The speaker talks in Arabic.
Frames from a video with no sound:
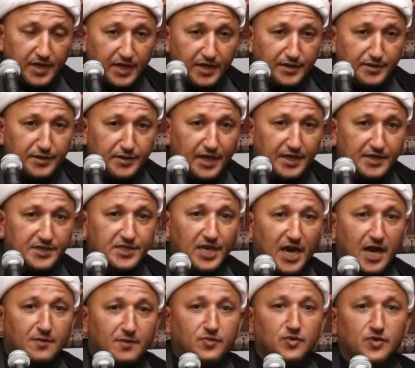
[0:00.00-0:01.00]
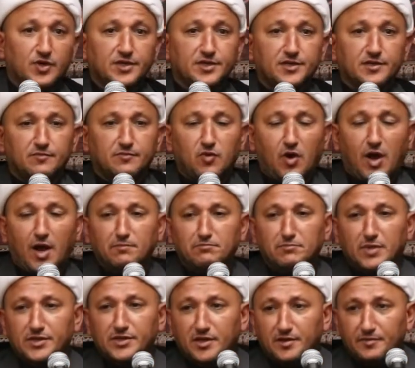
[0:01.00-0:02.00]
النيسابوري
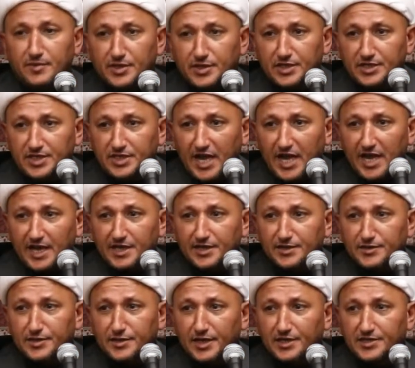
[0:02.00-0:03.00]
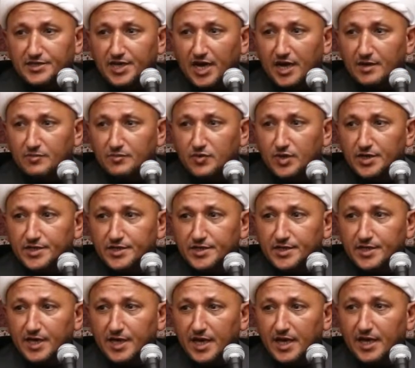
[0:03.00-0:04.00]
محمد ابن اسحاق النيسابوري
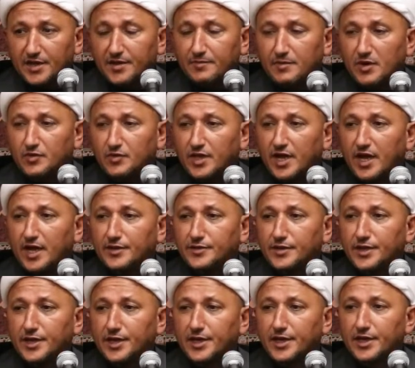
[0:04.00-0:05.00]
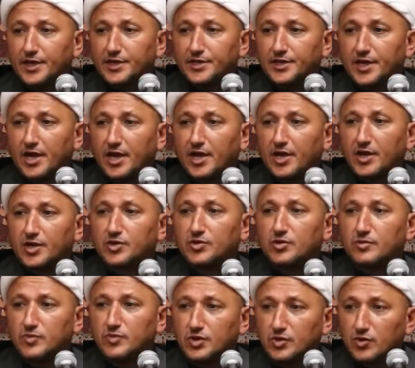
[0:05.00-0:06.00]
هذا مولانا
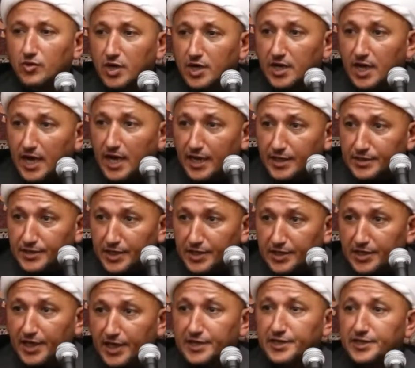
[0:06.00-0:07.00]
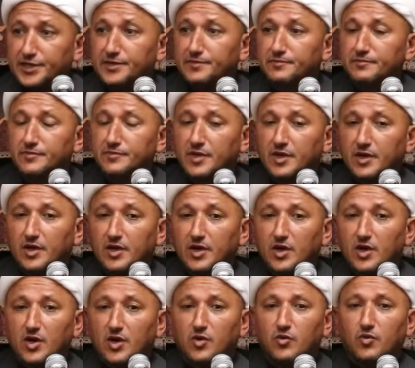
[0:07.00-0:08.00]
يختم القران الكريم
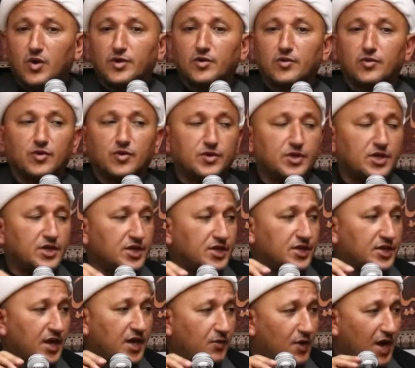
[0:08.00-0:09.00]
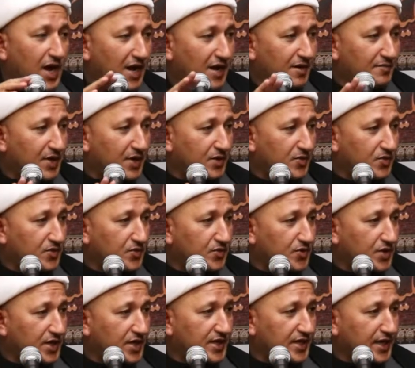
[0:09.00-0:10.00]
ويهدي ثوابه
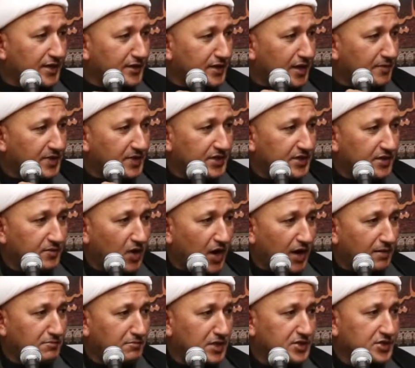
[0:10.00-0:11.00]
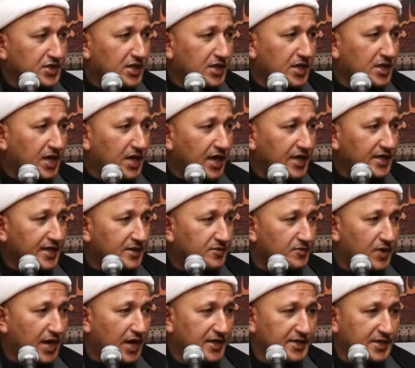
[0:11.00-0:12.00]
الى النبي محمد صلى الله عليه
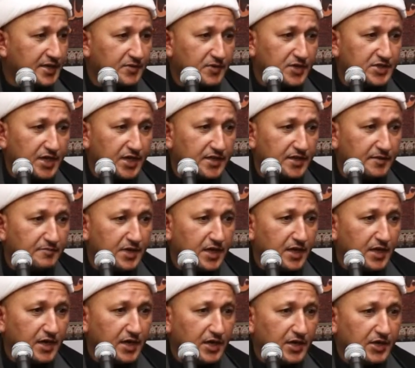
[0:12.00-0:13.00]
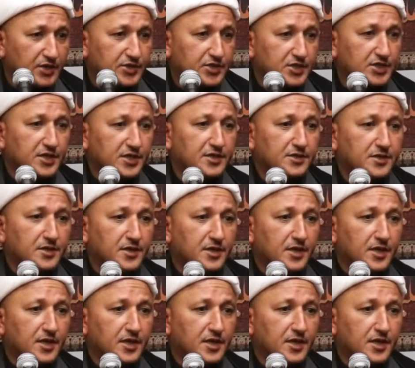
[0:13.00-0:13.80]
واله وسلم يصير